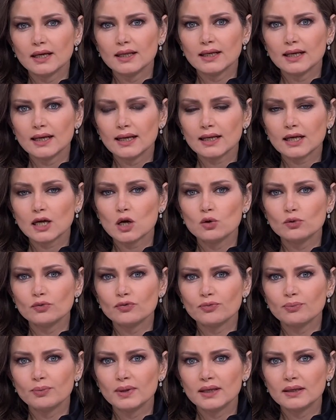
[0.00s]
إلى
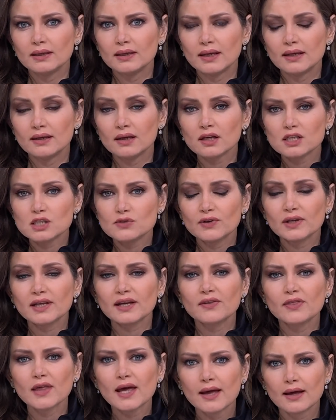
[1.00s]
الخوف من نقص في
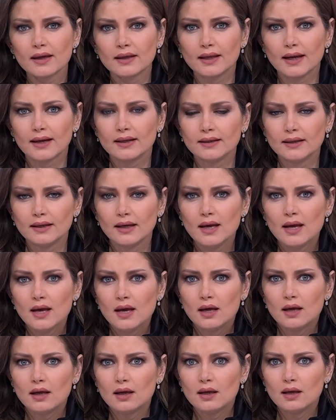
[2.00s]
الغذاء يعني
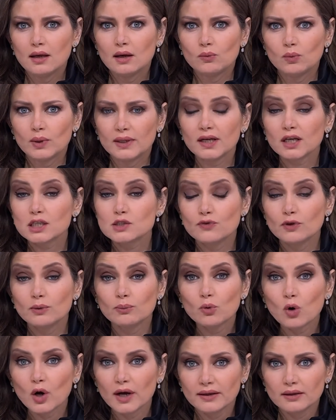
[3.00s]
آه، ونقص في
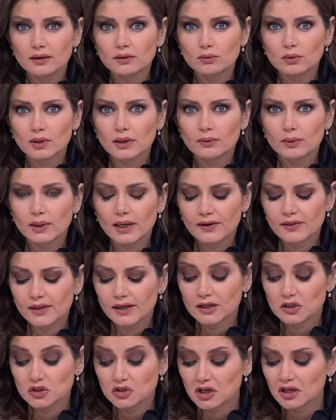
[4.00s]
المؤن
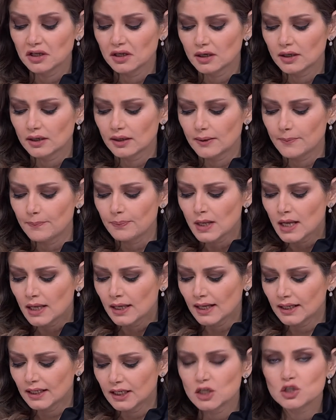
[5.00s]
وهذا شيء آه،
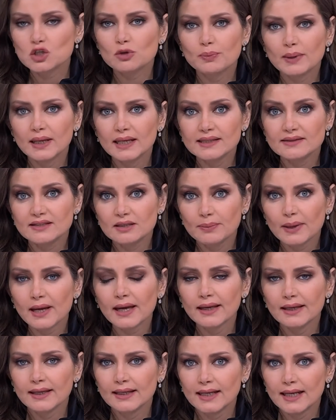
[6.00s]
يعني يجب
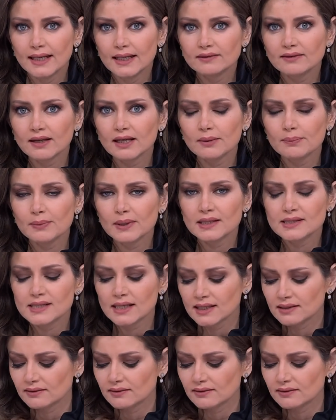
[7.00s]
الانتباه إليه طيب آه، سيد